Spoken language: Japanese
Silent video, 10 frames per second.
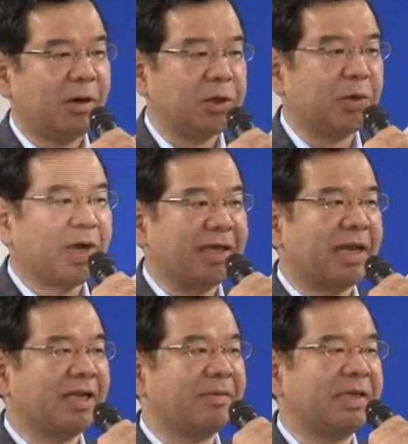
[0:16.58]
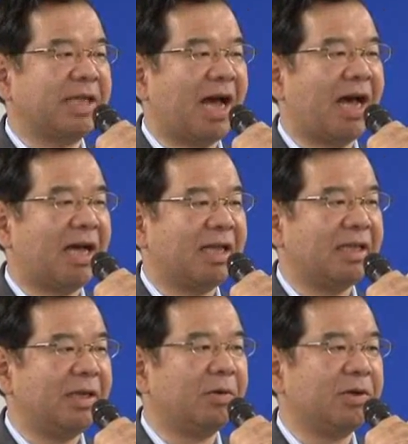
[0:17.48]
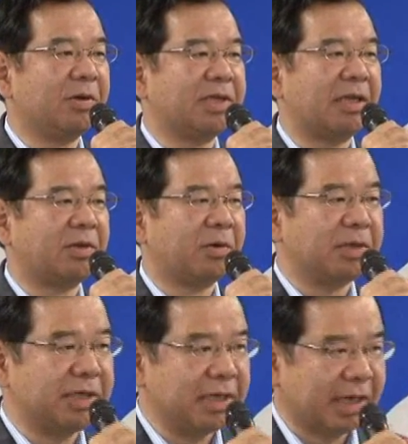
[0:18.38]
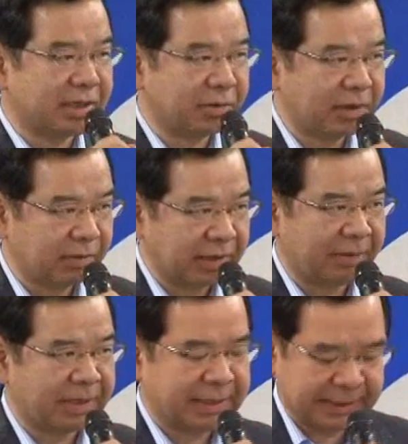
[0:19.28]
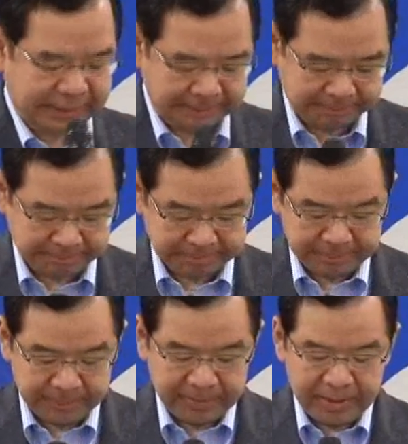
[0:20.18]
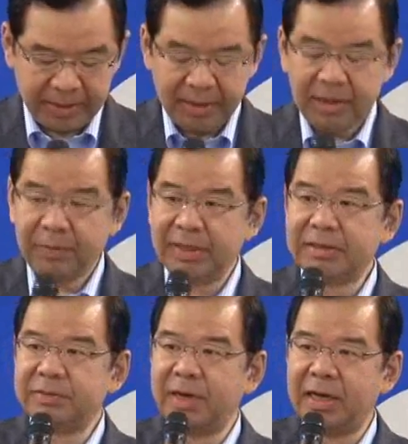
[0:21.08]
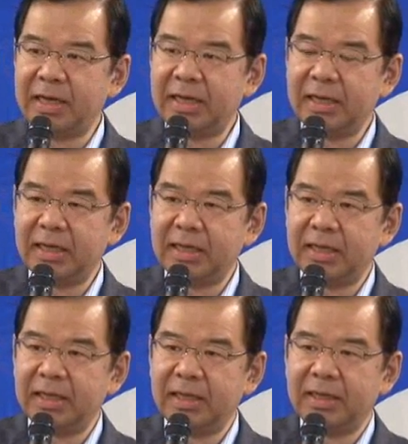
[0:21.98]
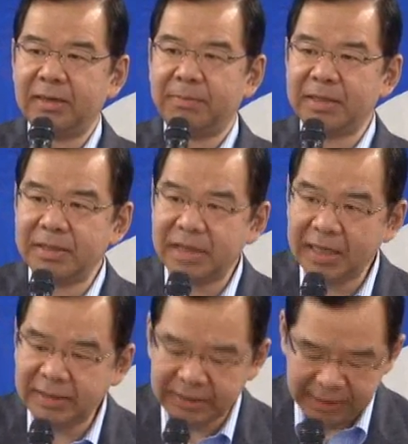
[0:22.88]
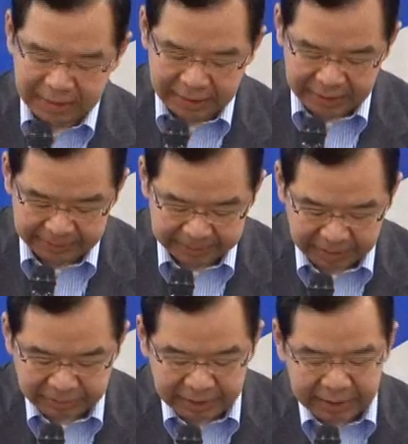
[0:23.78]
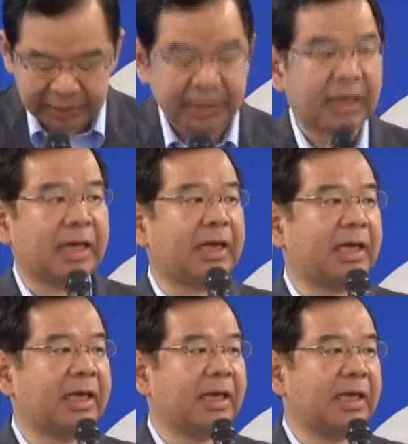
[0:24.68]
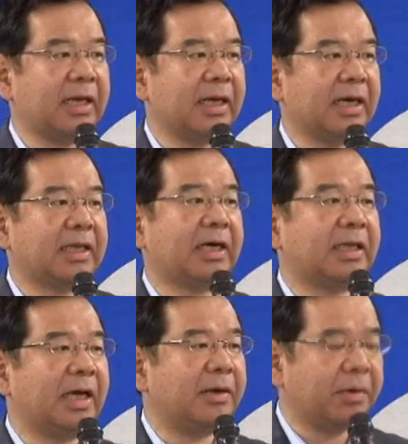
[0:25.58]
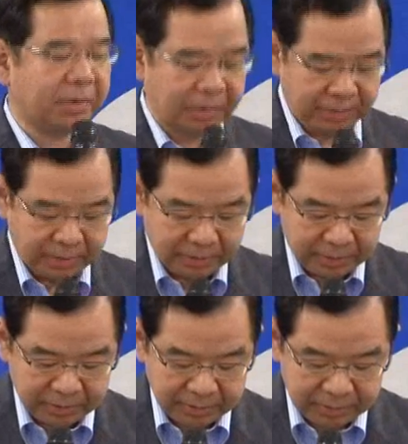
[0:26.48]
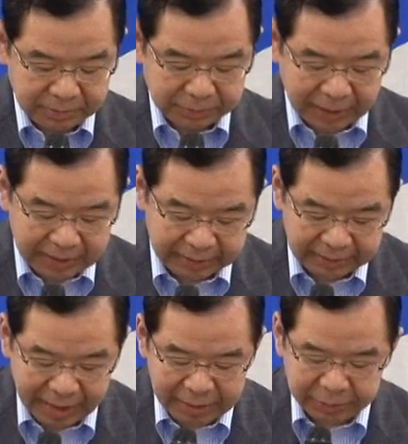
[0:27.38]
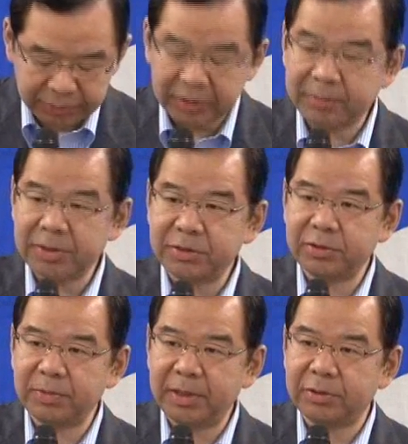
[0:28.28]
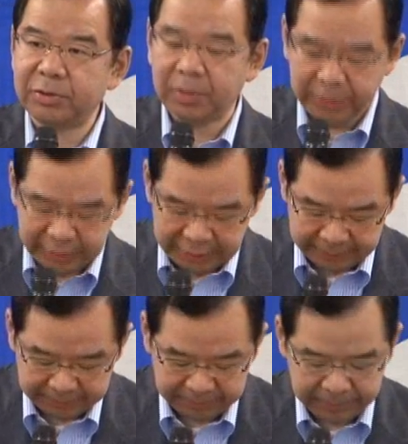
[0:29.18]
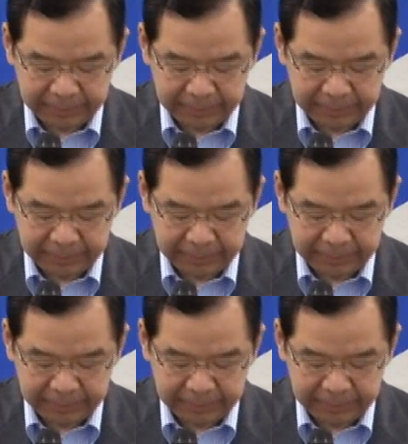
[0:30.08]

ご紹介いただきました日本共産党の志位和夫でございます。私はまず大震災で亡くなられた方々への深い哀悼の気持ちを述べるとともに